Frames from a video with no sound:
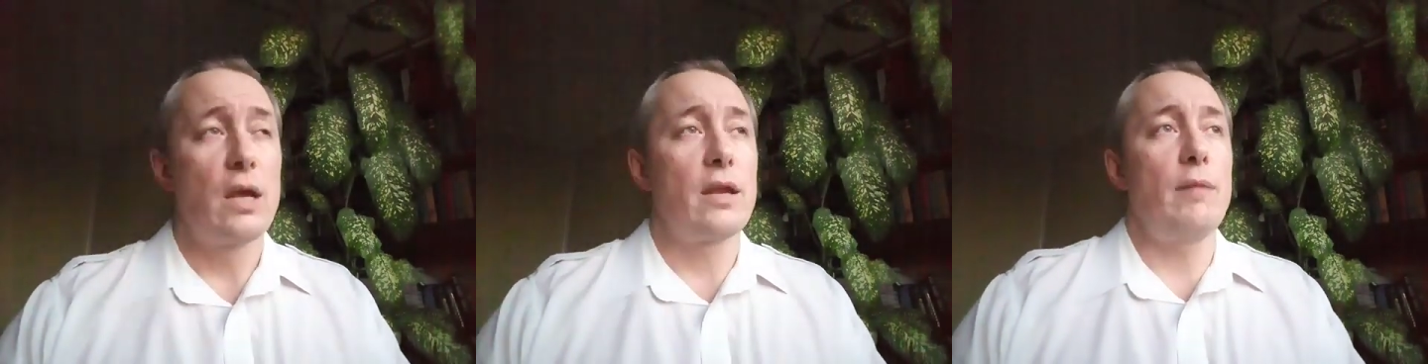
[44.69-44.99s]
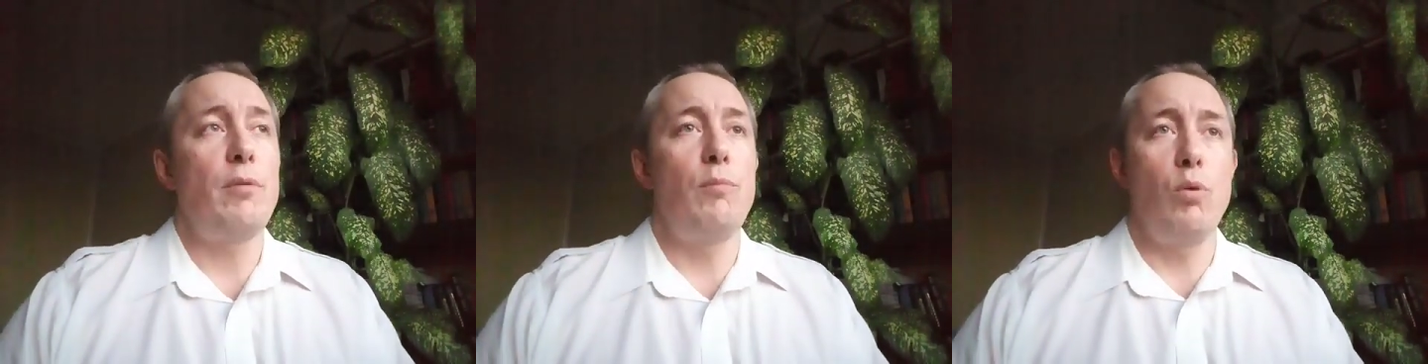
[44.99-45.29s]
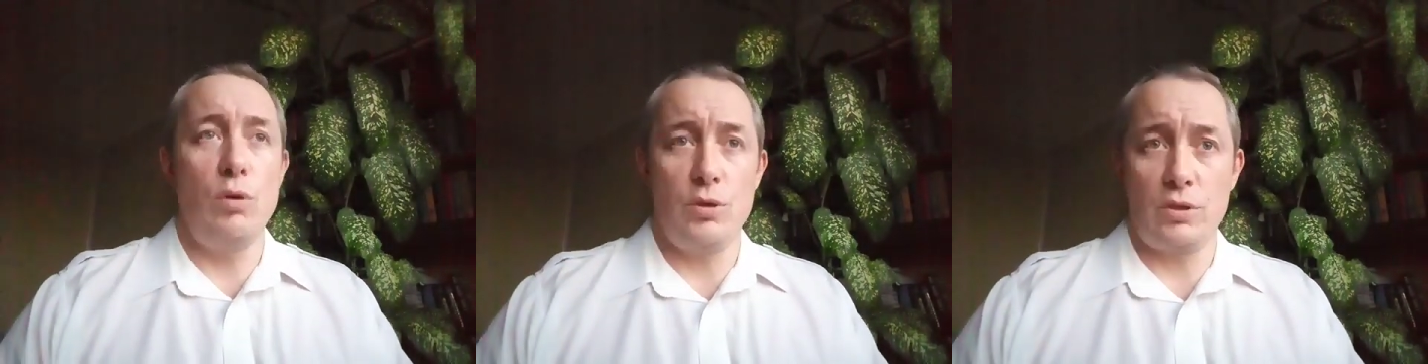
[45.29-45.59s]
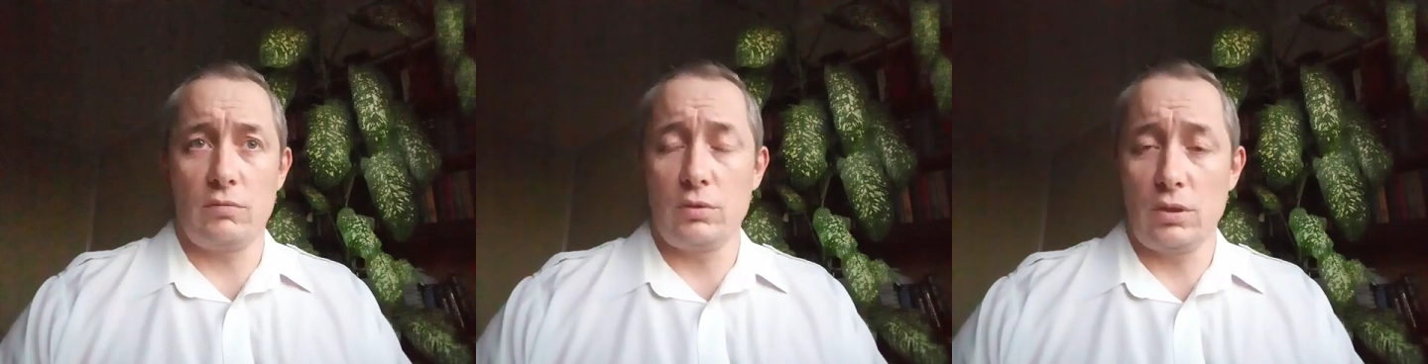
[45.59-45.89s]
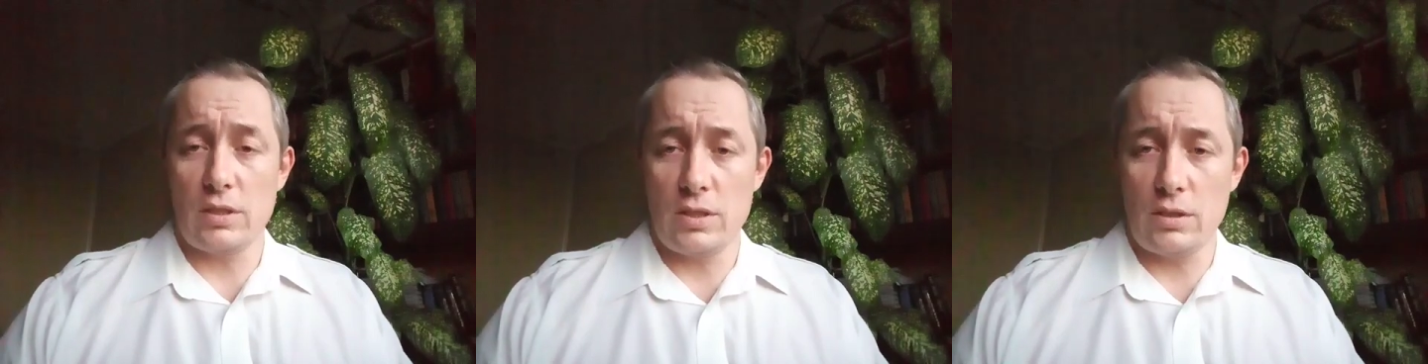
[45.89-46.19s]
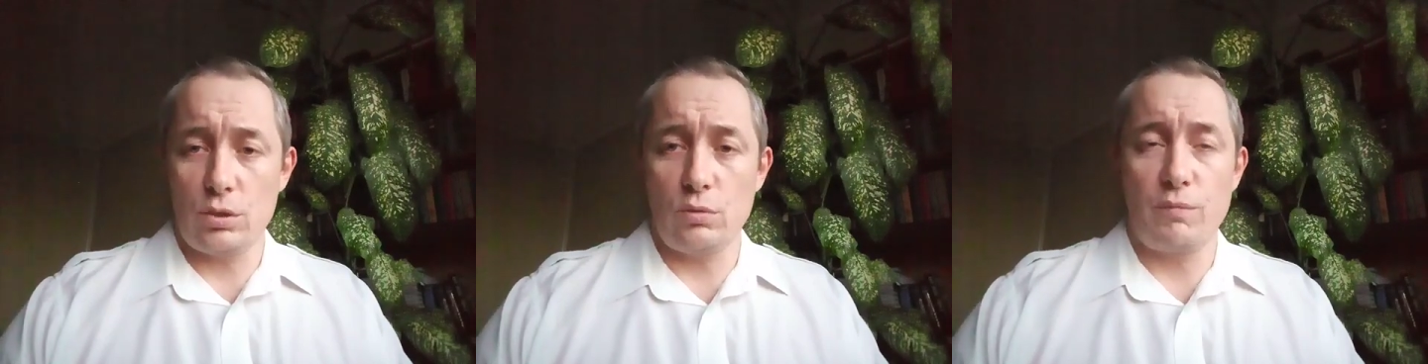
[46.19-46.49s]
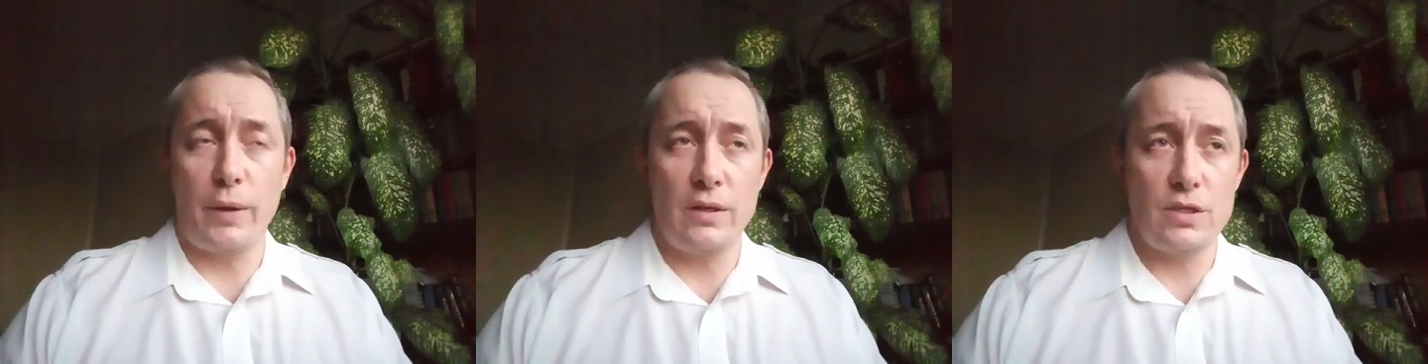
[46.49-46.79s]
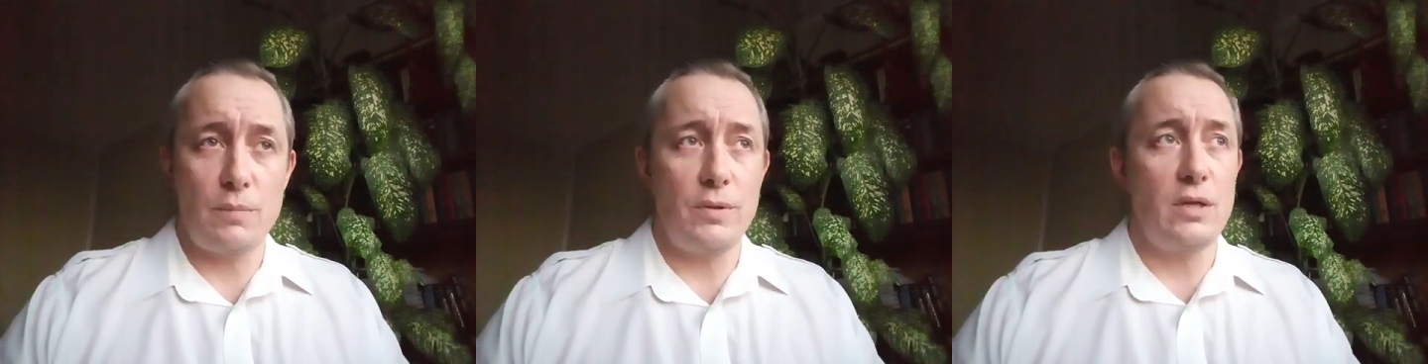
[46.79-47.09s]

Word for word: Я бы более того сказал, что в принципе,